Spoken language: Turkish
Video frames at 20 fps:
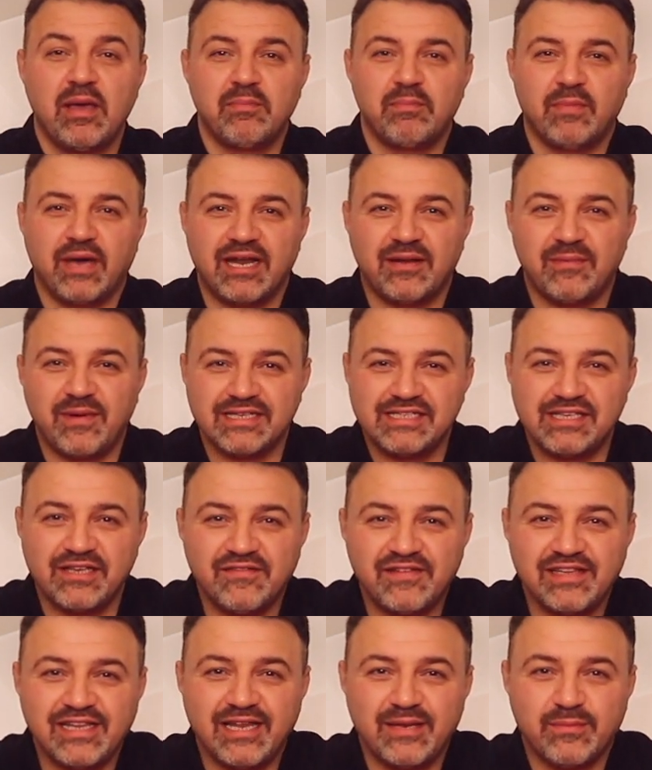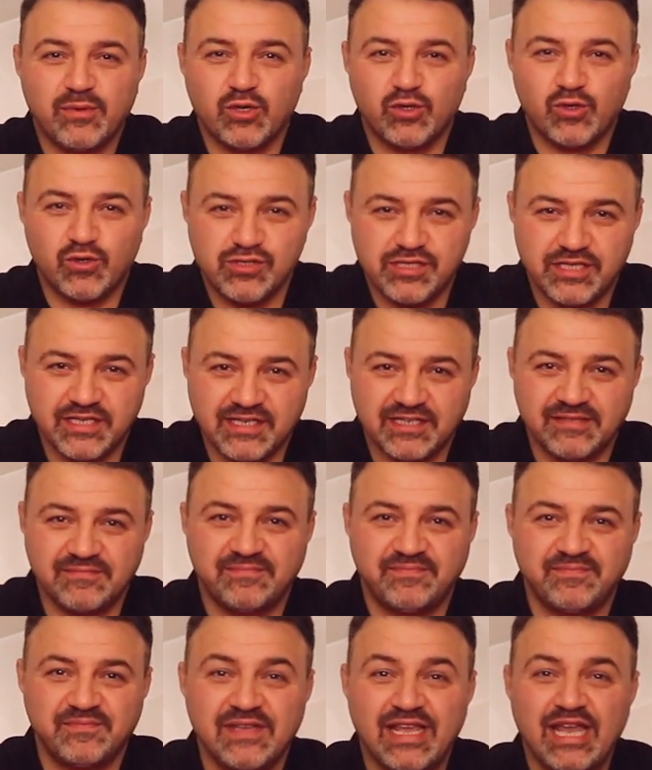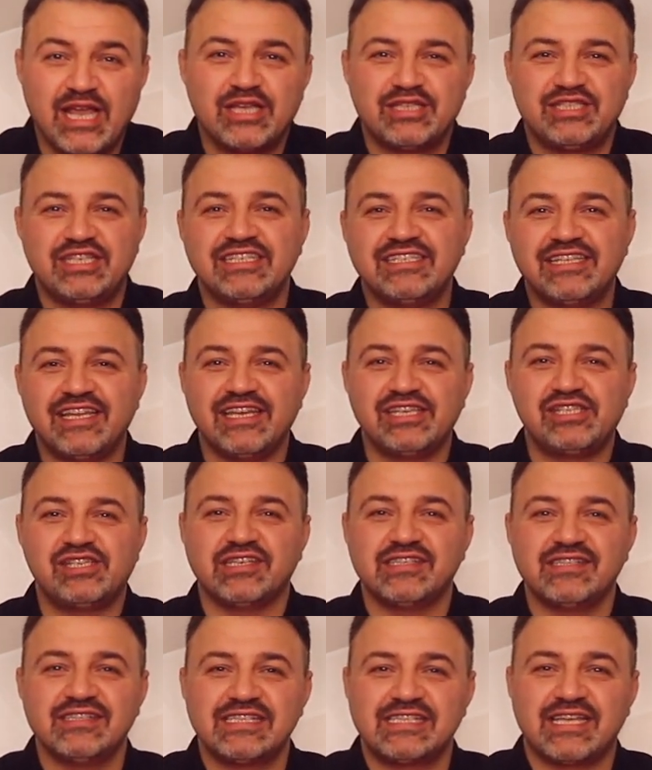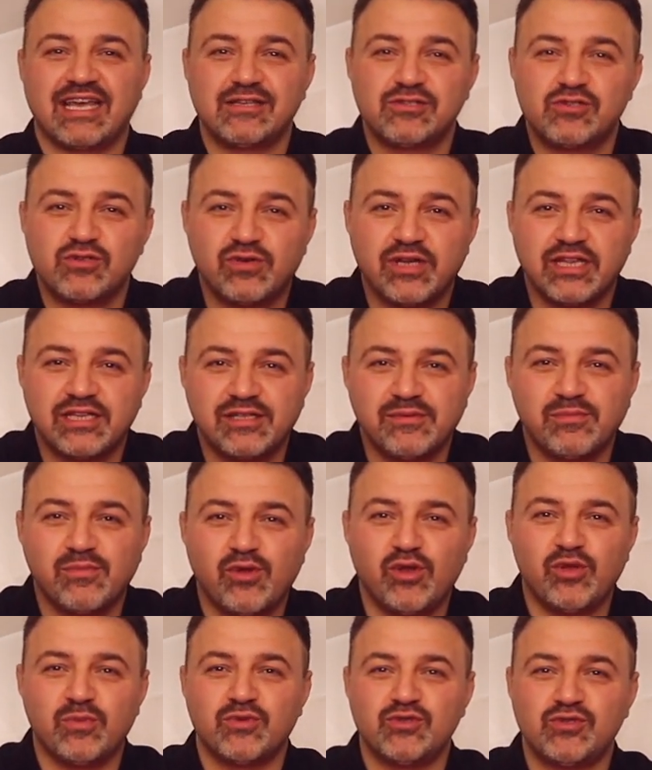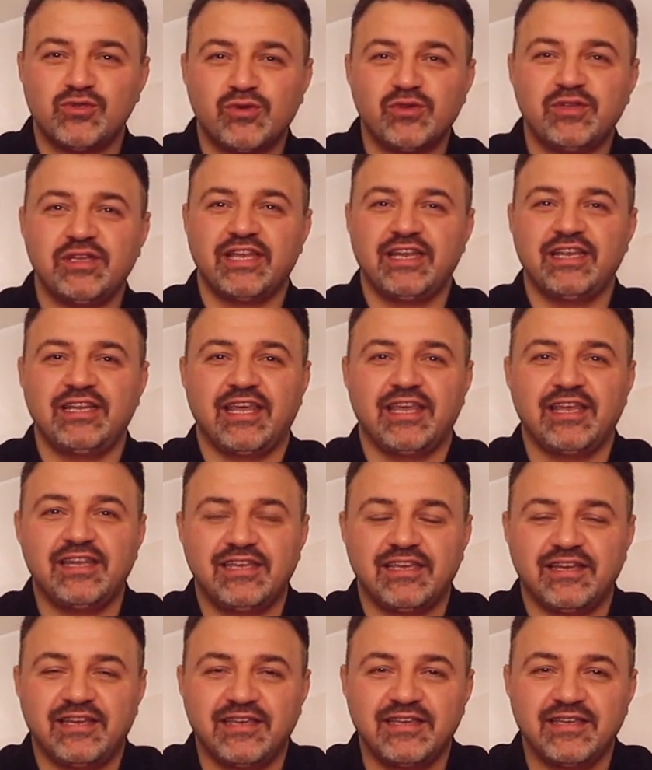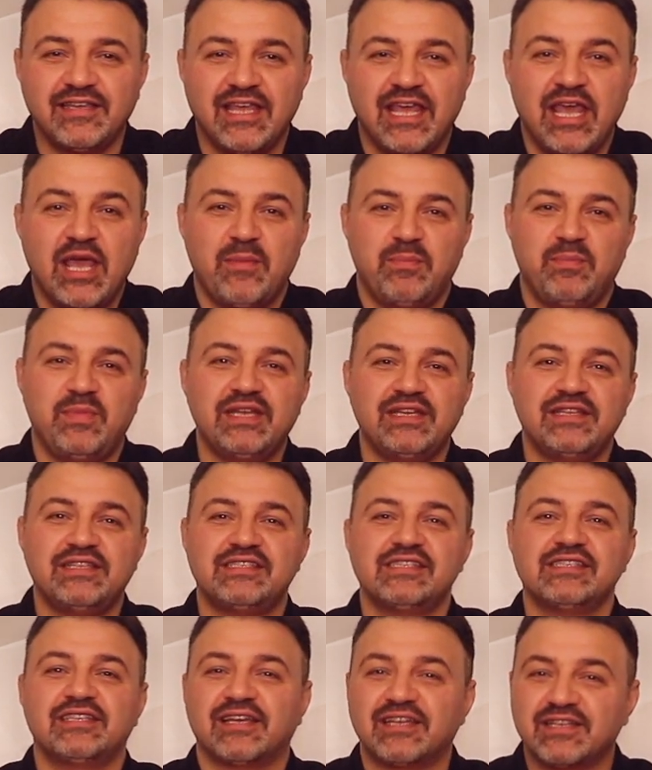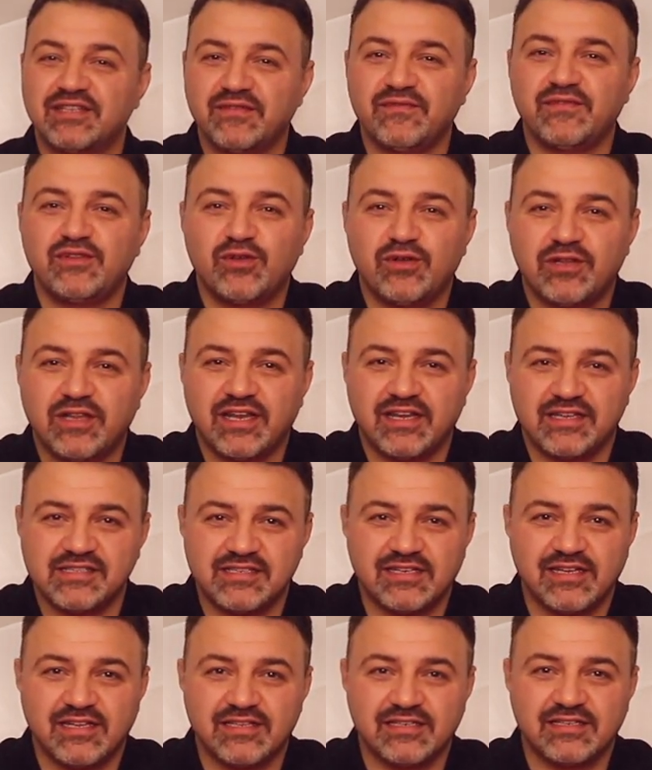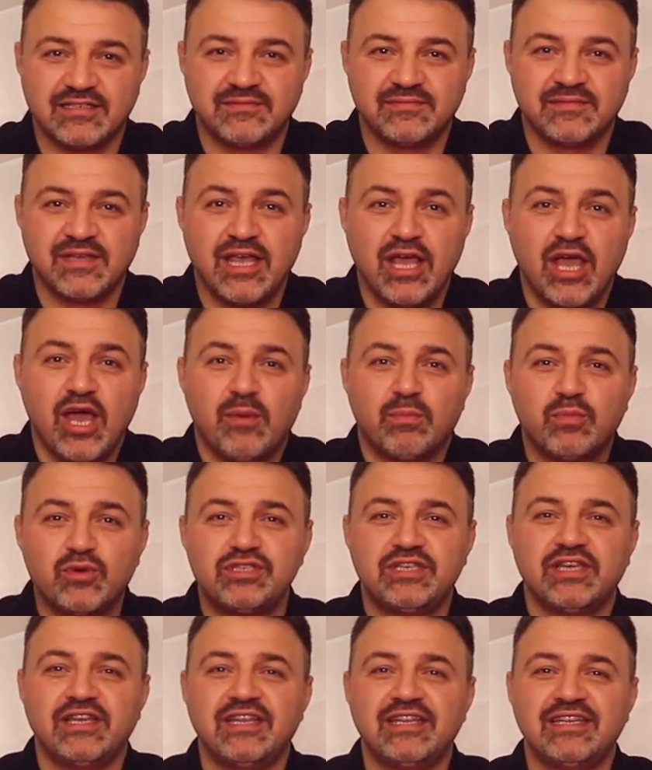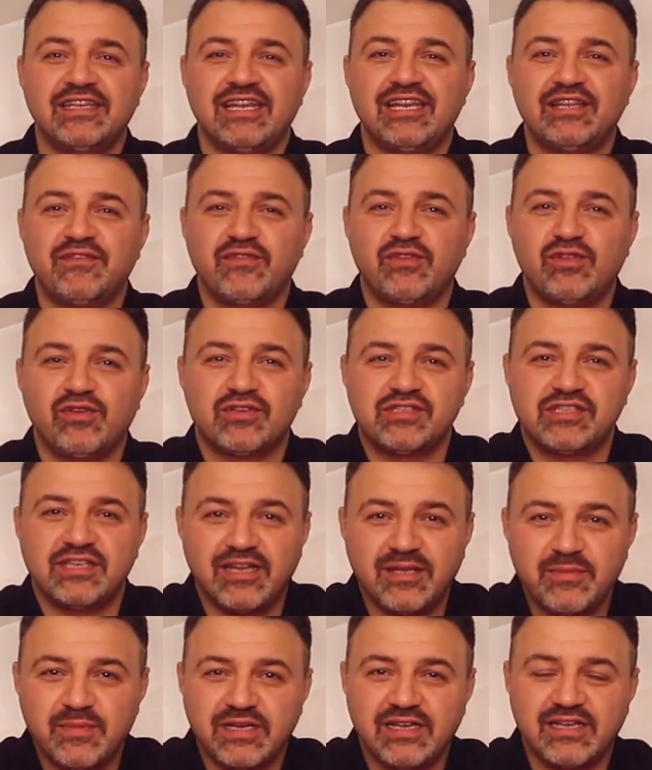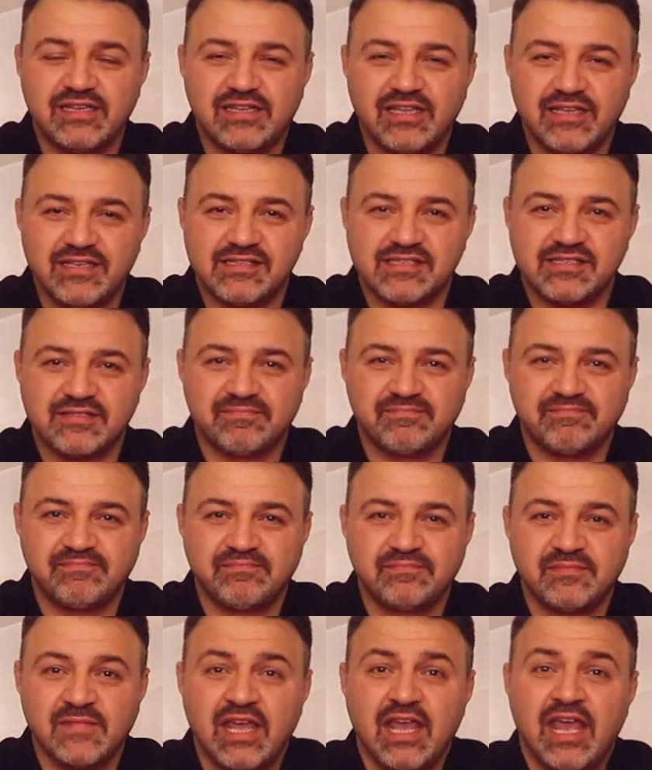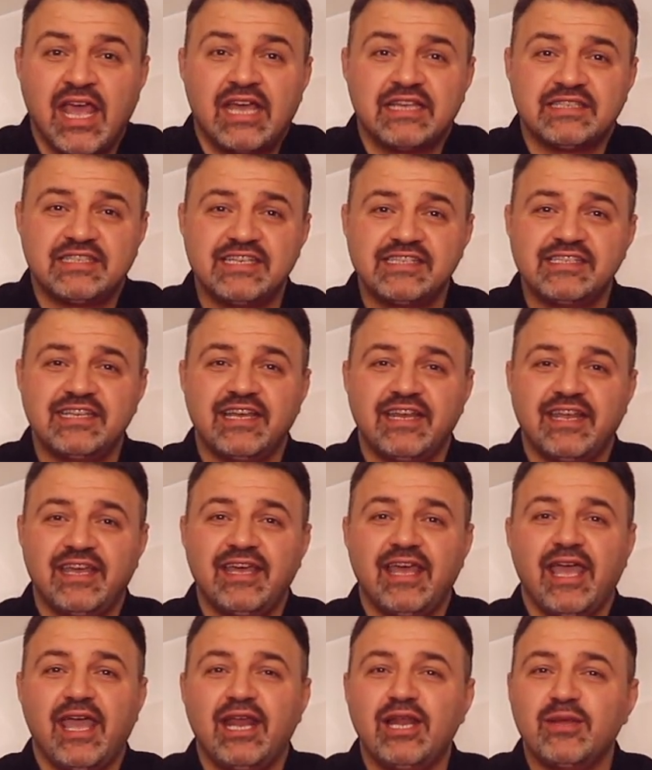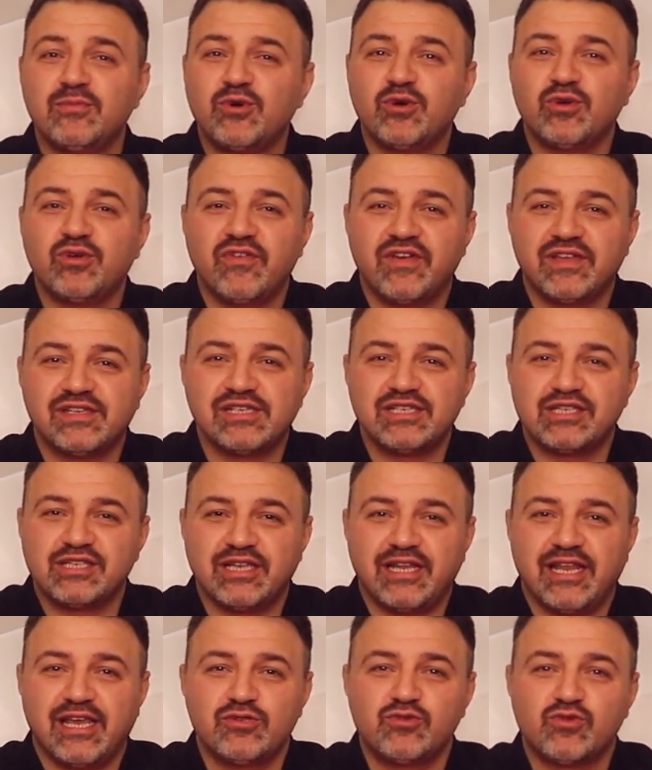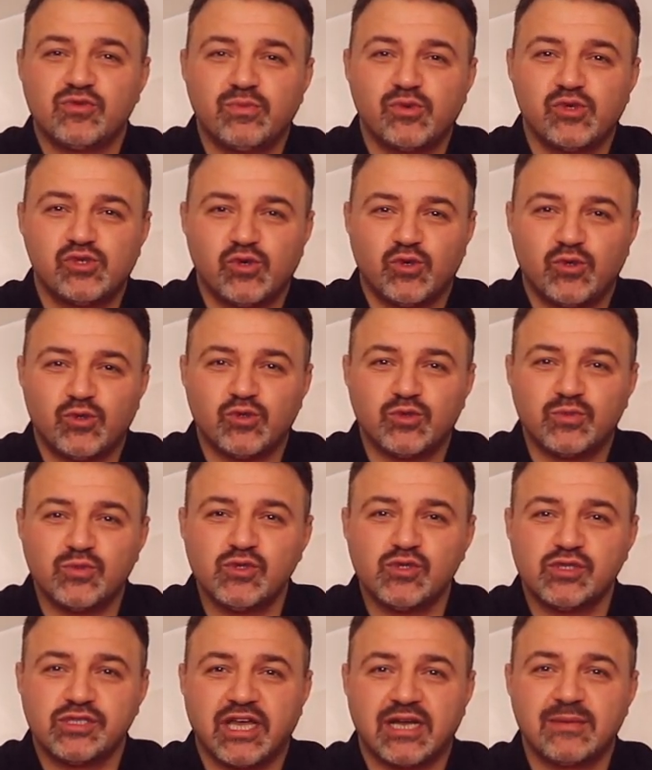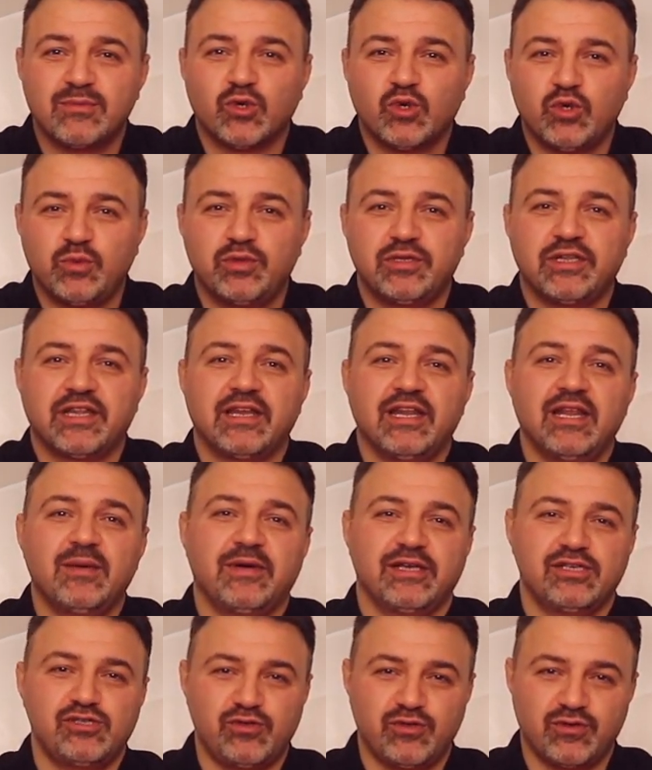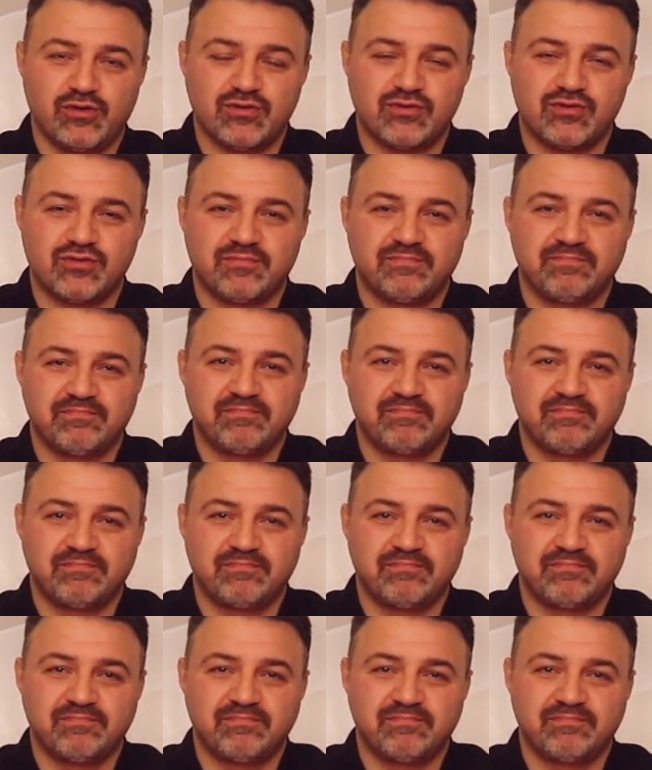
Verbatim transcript: Merhaba sevgili Elimko dostları. Sizler için sensör üretim bölümümüz ürünleriyle ilgili bir dizi tanıtım videoları hazırladık. Bu serinin ilk videosu ile birlikteyiz. Sizlere Elimko güvencesiyle sunmuş olduğumuz termokupullarıyla başlıyoruz.